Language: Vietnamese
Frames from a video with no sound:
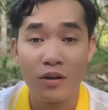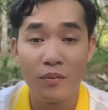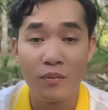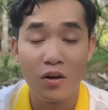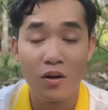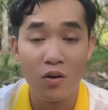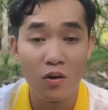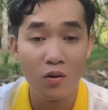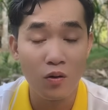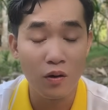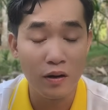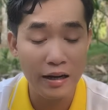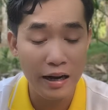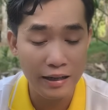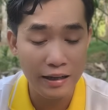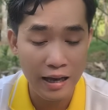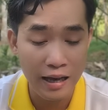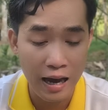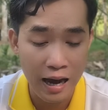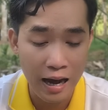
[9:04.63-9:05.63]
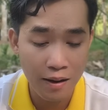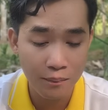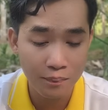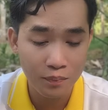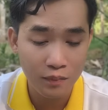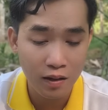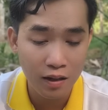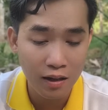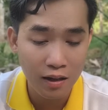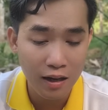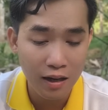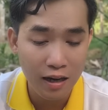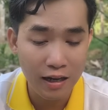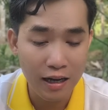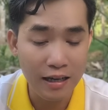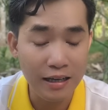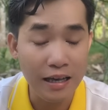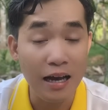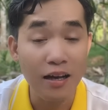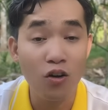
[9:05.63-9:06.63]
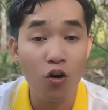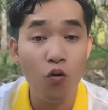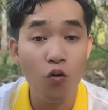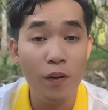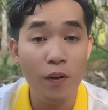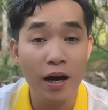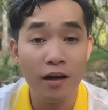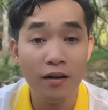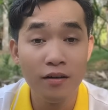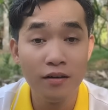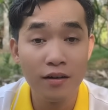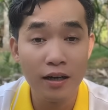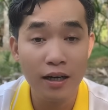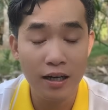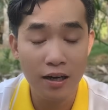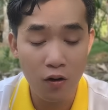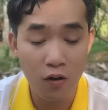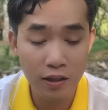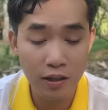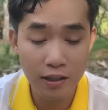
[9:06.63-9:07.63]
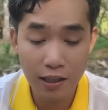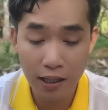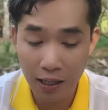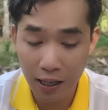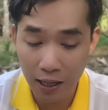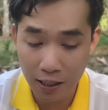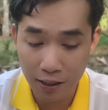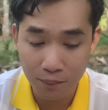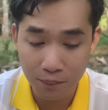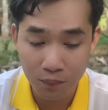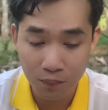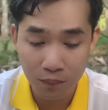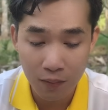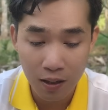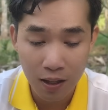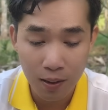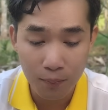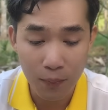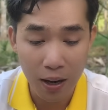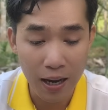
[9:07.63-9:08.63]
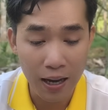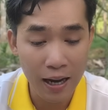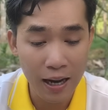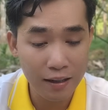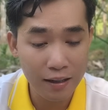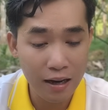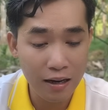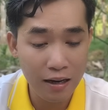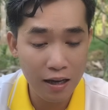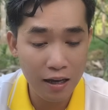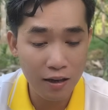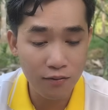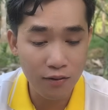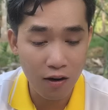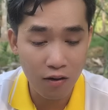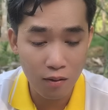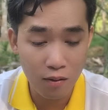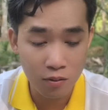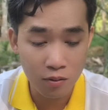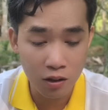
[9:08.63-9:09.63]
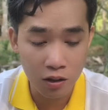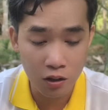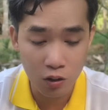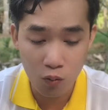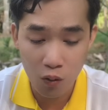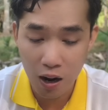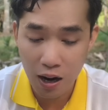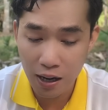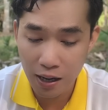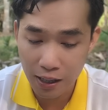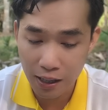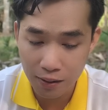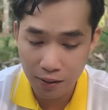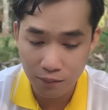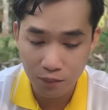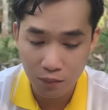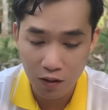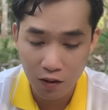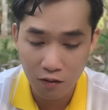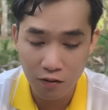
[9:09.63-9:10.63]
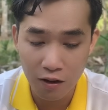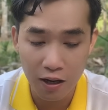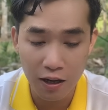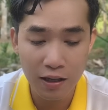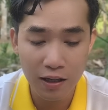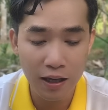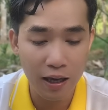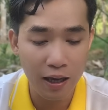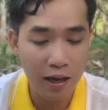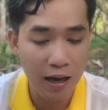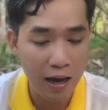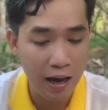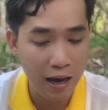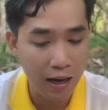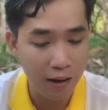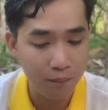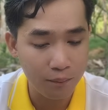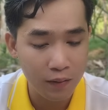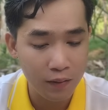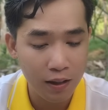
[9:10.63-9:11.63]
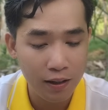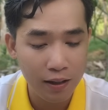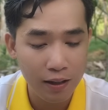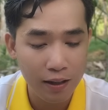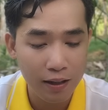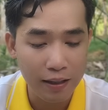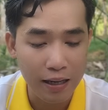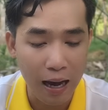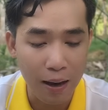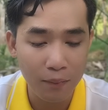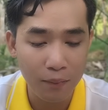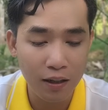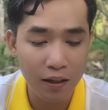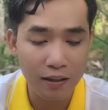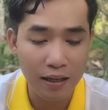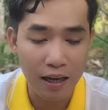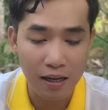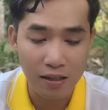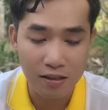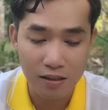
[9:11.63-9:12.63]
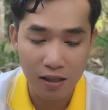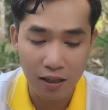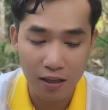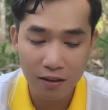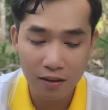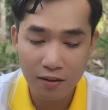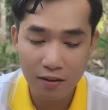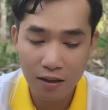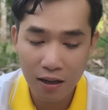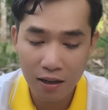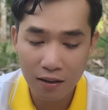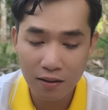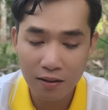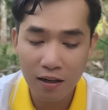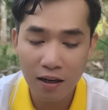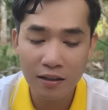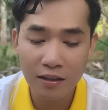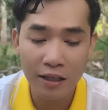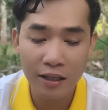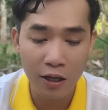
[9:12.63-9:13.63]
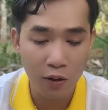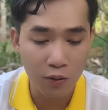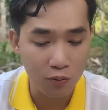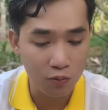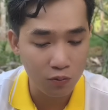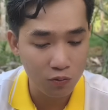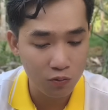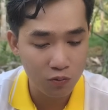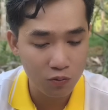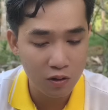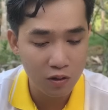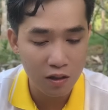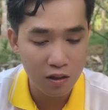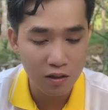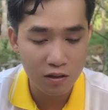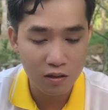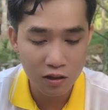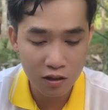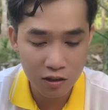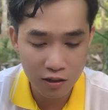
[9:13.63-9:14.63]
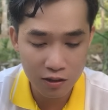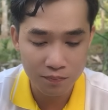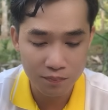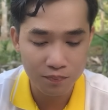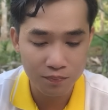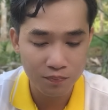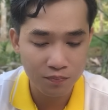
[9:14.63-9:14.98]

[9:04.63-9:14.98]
những bình luận của khán giả khán giả Vũ Mai Hương thì nói như thế này bài hát đã đi vào lòng người quá hay và ý nghĩa ạ à. cảm ơn nhạc sĩ rất rất nhiều thương